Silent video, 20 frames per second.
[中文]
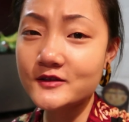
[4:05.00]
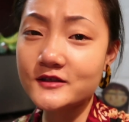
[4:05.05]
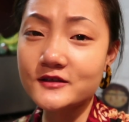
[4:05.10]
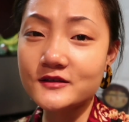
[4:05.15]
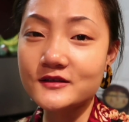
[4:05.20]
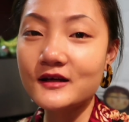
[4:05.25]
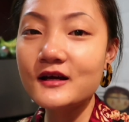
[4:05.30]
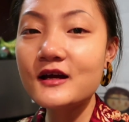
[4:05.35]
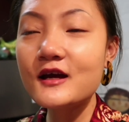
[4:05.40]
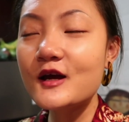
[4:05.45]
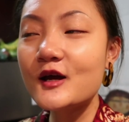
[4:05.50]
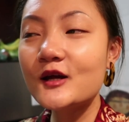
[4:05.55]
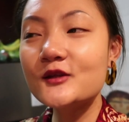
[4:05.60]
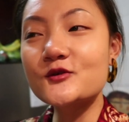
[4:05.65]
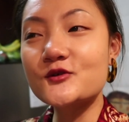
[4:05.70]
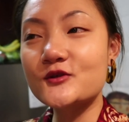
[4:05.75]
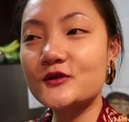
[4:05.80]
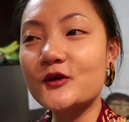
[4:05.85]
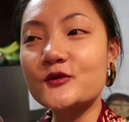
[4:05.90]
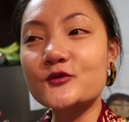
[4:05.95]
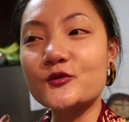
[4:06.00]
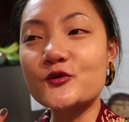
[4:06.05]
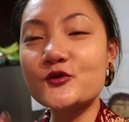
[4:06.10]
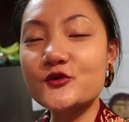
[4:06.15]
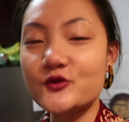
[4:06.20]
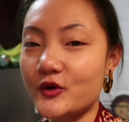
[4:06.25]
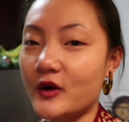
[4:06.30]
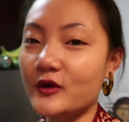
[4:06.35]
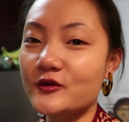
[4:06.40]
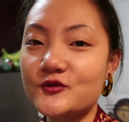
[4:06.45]
吃，就是那种
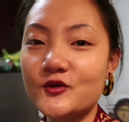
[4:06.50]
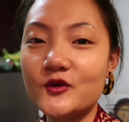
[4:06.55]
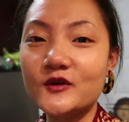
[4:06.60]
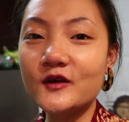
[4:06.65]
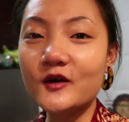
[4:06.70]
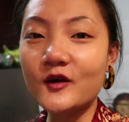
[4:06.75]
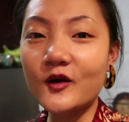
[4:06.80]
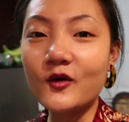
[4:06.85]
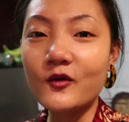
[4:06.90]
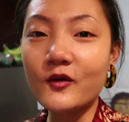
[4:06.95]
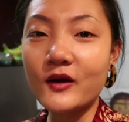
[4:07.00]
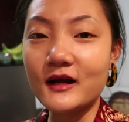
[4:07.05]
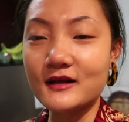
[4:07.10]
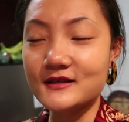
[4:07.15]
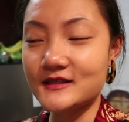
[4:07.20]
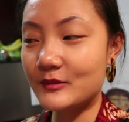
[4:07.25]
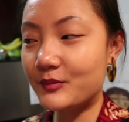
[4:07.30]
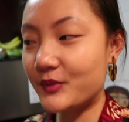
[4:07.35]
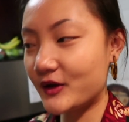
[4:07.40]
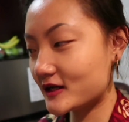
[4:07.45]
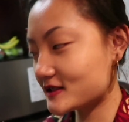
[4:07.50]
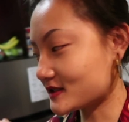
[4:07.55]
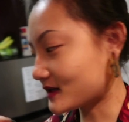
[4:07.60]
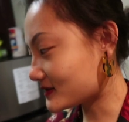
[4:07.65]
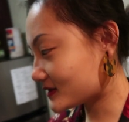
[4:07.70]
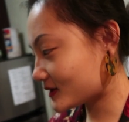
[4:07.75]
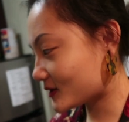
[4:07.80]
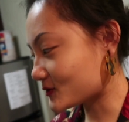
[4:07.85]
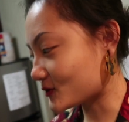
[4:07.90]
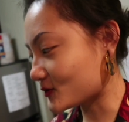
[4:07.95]
爽脆的口感，再配
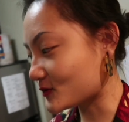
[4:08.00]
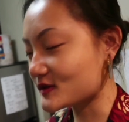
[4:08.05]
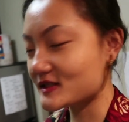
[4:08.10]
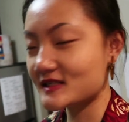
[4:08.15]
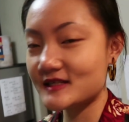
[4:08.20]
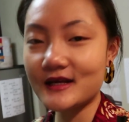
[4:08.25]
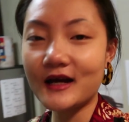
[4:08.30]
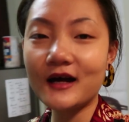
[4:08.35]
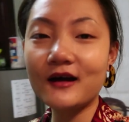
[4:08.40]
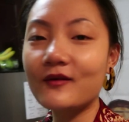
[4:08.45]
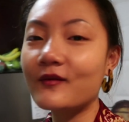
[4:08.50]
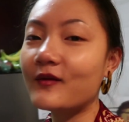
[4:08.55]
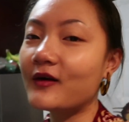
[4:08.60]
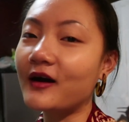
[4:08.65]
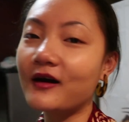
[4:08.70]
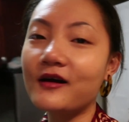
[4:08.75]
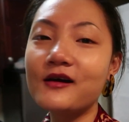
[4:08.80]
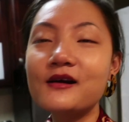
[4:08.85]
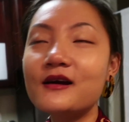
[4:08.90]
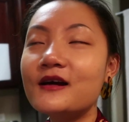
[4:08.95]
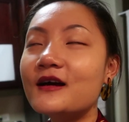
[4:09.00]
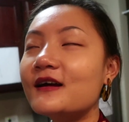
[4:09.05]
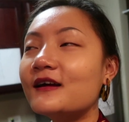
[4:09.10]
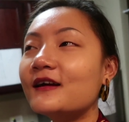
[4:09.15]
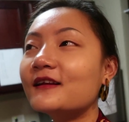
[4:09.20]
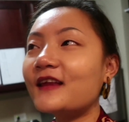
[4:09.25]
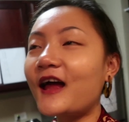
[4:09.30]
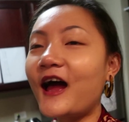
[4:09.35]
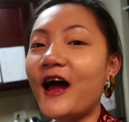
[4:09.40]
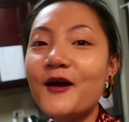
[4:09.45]
上这种酱，哇，
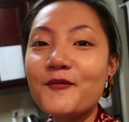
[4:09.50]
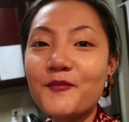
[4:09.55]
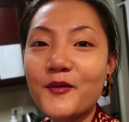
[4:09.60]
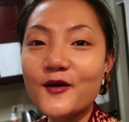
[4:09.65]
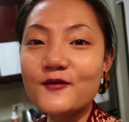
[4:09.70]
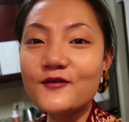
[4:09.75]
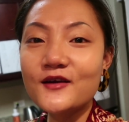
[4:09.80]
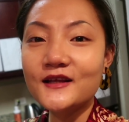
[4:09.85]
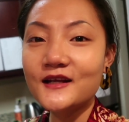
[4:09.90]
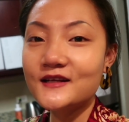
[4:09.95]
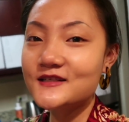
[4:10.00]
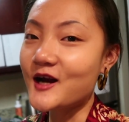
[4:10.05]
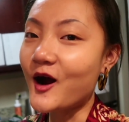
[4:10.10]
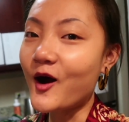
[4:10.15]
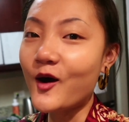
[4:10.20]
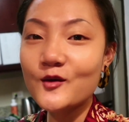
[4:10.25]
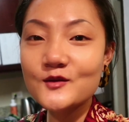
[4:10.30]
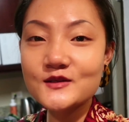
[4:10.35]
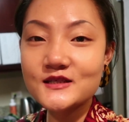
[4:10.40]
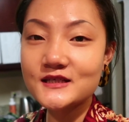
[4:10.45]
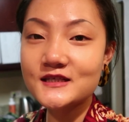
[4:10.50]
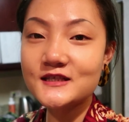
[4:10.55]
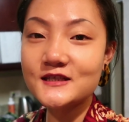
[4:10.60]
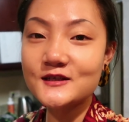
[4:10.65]
太美味，超级